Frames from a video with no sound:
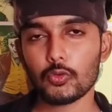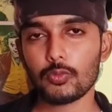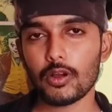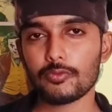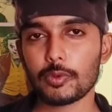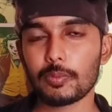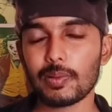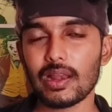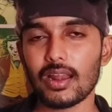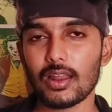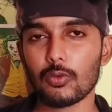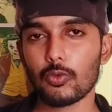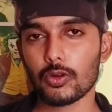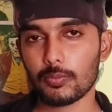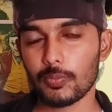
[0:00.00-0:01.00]
குரூப் ஆஃப் பீப்புள்
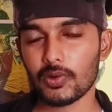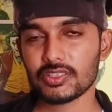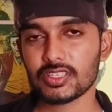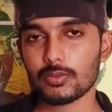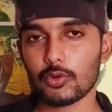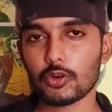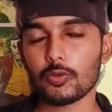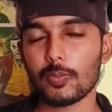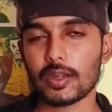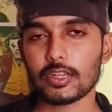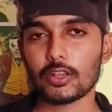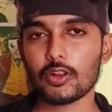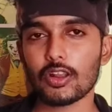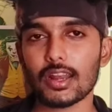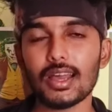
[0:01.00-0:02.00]
அல்ல ஒரு பர்சன் மட்டும்
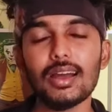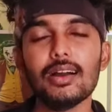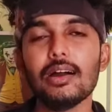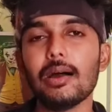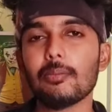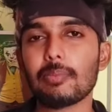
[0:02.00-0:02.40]
பர்டிகுலராக